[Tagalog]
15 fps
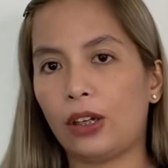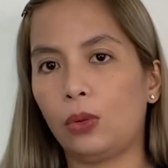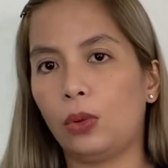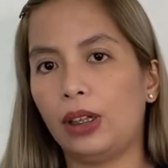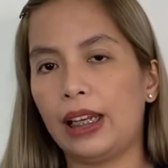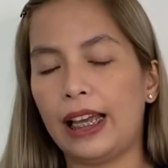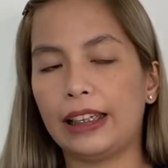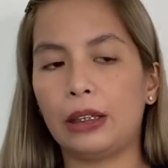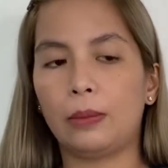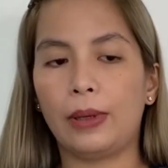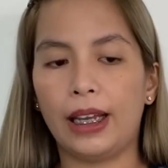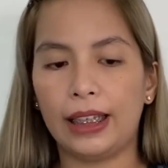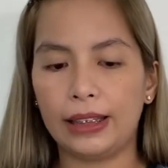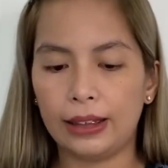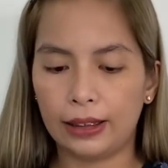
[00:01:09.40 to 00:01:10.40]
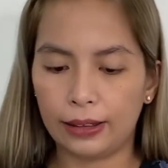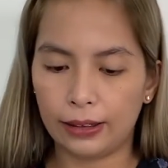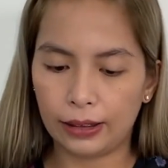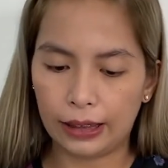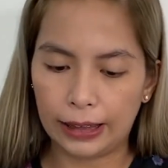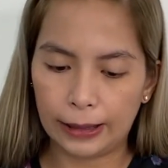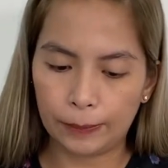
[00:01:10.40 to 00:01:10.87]
wala naman.
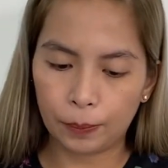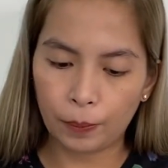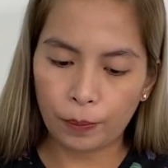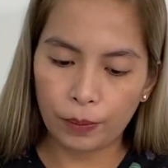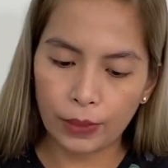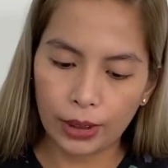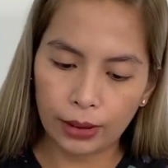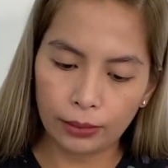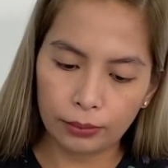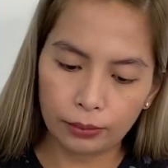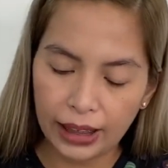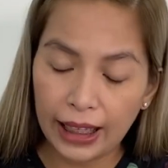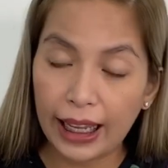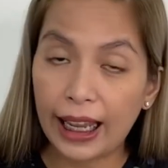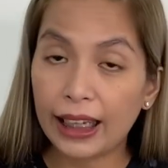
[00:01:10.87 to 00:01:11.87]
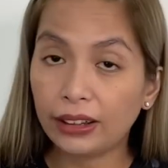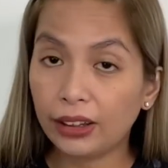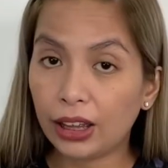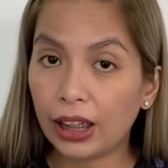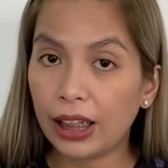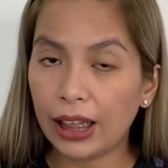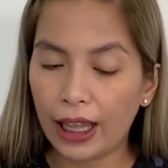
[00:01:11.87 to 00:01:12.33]

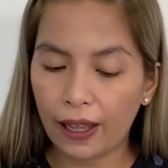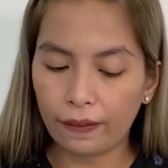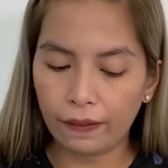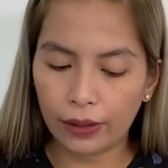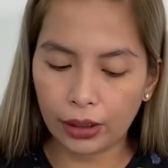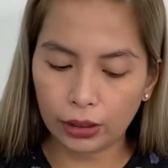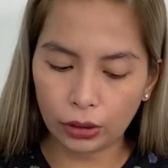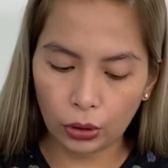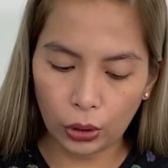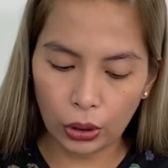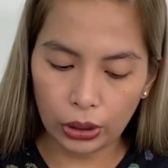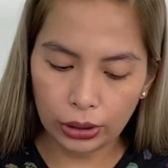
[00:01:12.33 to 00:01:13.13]
Entry level to